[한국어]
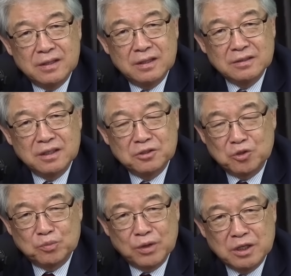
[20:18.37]
예, 근데
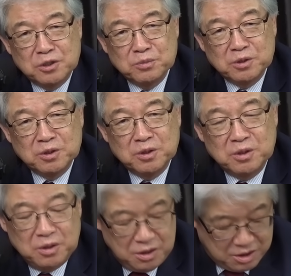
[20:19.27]
트럼프가 있으면은
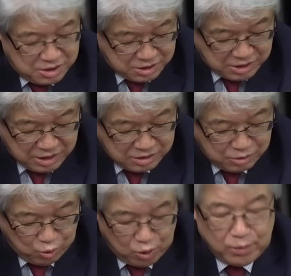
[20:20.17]
그렇게
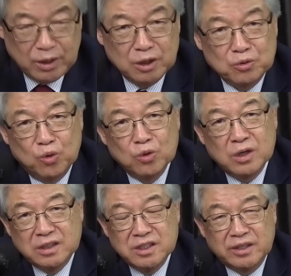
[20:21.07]
그 용감하게 들어올 것
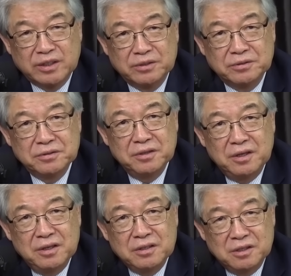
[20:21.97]
같지 않아요.
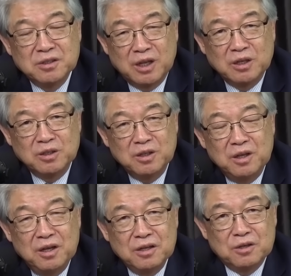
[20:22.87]
그래서 나는
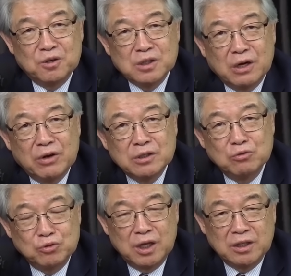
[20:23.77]
그런 상황에서
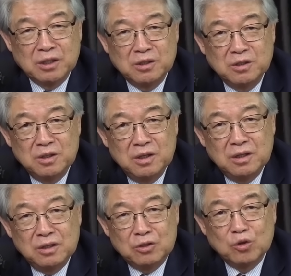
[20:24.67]
우리한테는
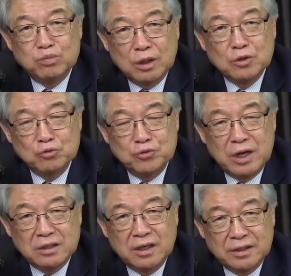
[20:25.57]
트럼프가 더
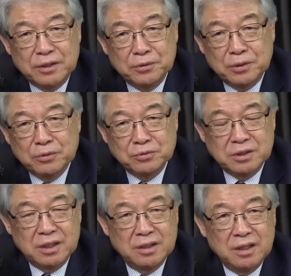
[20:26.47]
유리할 것 같아요라고
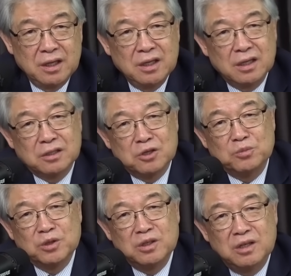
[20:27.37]
이제 예,
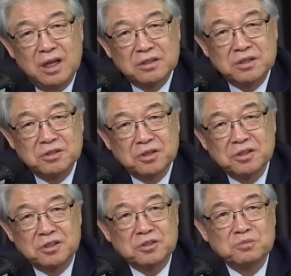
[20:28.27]
설명을 해드린 적이
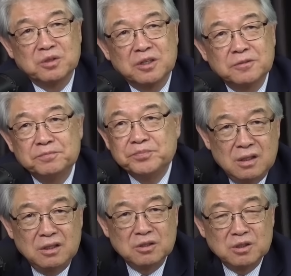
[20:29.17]
있었습니다.
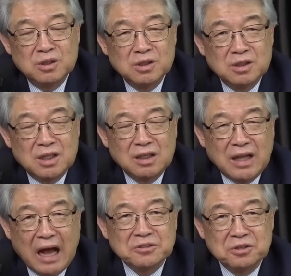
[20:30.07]
이거는 그냥
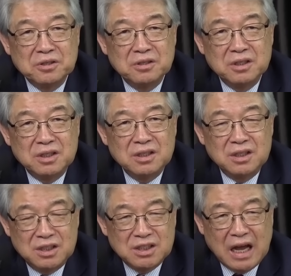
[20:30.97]

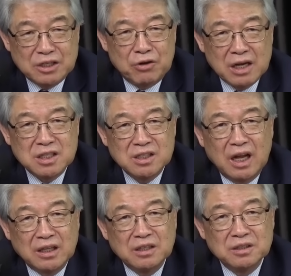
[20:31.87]
낭설인지 아직
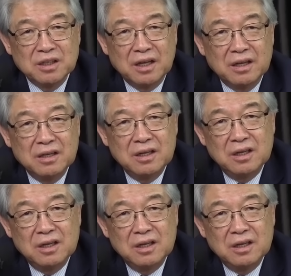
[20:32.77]
확진은안 됐는데